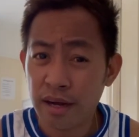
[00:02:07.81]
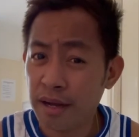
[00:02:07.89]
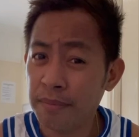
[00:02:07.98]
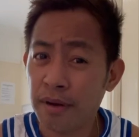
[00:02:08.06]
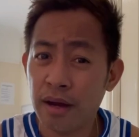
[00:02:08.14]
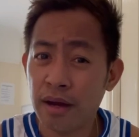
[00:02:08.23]

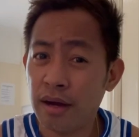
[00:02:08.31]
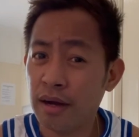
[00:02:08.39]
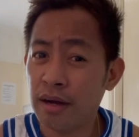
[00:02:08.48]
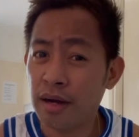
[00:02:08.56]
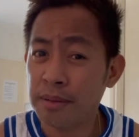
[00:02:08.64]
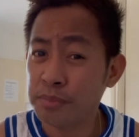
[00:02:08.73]
I'm,
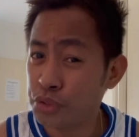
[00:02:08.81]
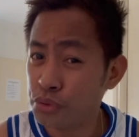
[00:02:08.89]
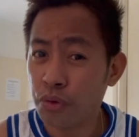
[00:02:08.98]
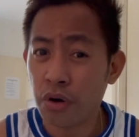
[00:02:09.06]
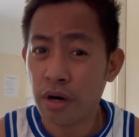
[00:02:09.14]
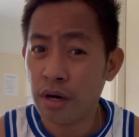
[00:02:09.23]
I'm
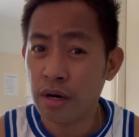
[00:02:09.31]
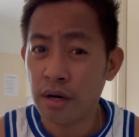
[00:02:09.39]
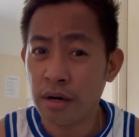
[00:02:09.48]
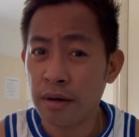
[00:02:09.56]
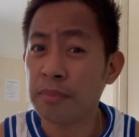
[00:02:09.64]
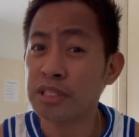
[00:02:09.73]
sure
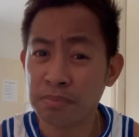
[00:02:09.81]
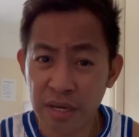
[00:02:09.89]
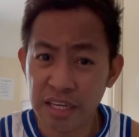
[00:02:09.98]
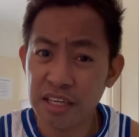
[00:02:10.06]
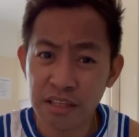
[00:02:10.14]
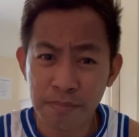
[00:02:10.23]
mas
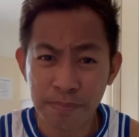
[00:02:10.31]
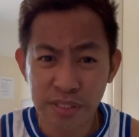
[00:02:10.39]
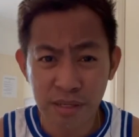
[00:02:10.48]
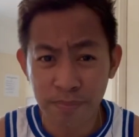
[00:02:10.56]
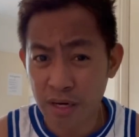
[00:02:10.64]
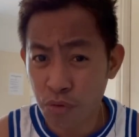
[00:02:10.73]
mainit pa
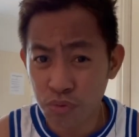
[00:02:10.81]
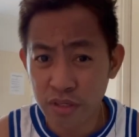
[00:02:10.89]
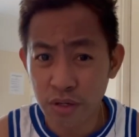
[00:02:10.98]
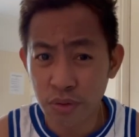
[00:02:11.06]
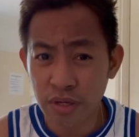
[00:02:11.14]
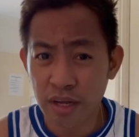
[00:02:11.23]
sa panahon
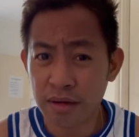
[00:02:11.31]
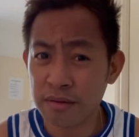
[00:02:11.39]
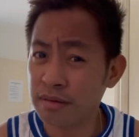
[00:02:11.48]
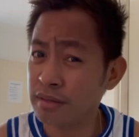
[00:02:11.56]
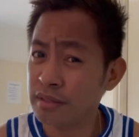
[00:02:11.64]
ngayon ang